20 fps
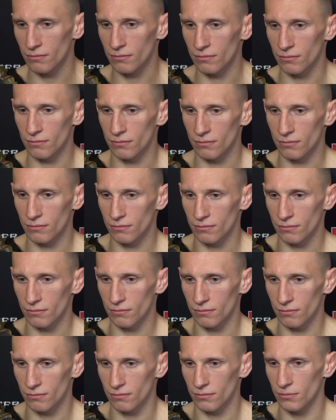
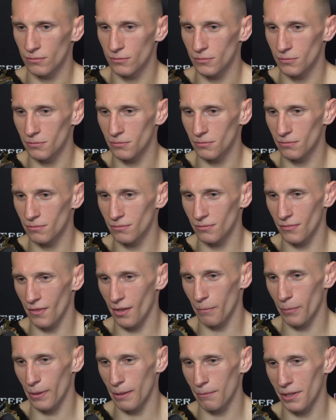Mm,
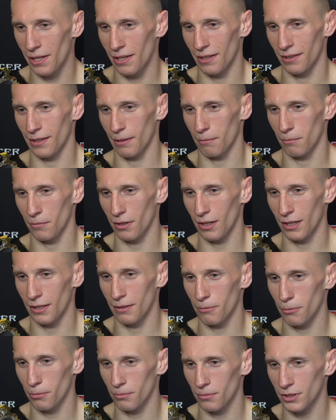nie pamiętam,
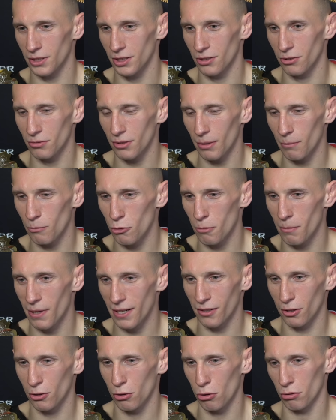ale znaczy no, tam było
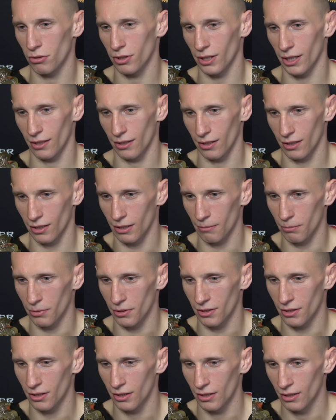bardzo krótkie, nie?
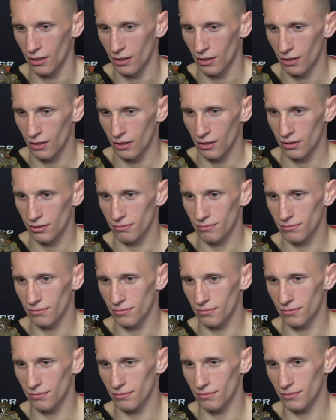Jakby.
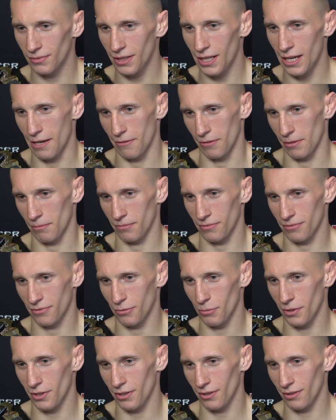Nie wiem, w
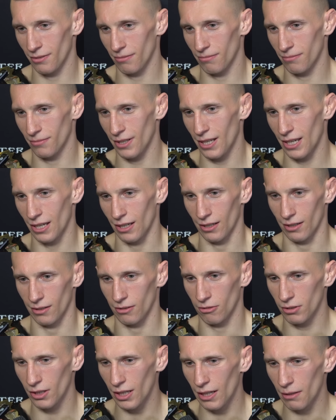sumie nie.
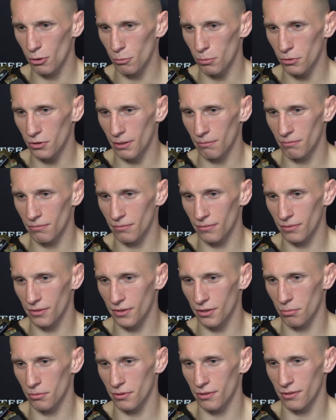No nie, no bo tam,
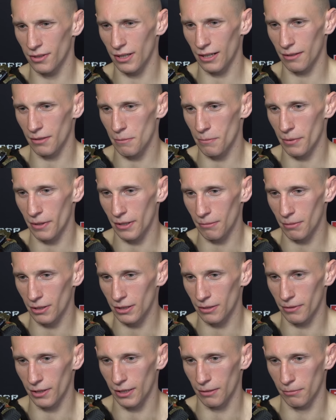so, jak nie pamiętam jak
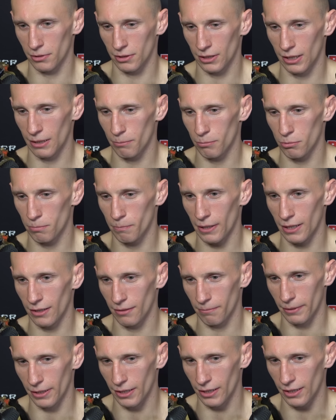ta walka wygląda, ale
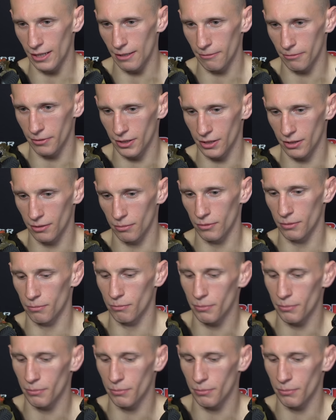parę, parę lewych,